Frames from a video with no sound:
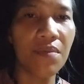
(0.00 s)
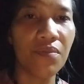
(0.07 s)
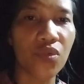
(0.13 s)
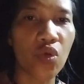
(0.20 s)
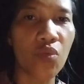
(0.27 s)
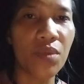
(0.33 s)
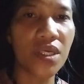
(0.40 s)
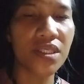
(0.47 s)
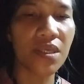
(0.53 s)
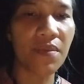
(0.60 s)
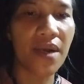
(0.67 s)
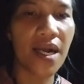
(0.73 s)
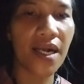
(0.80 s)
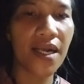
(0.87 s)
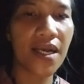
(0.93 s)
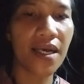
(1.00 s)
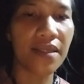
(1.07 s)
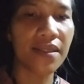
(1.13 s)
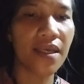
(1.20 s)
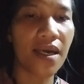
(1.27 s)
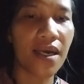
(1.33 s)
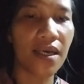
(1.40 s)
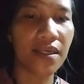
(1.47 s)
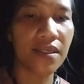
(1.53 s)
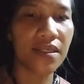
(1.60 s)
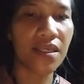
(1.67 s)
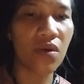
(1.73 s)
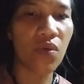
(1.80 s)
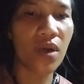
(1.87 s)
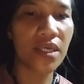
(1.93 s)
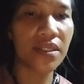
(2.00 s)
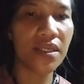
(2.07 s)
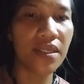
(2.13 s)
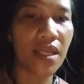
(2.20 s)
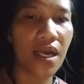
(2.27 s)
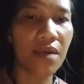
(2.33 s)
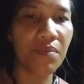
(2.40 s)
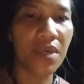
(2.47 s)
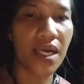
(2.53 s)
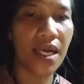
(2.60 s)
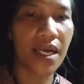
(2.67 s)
tubig sa baga na ginawa din ng mga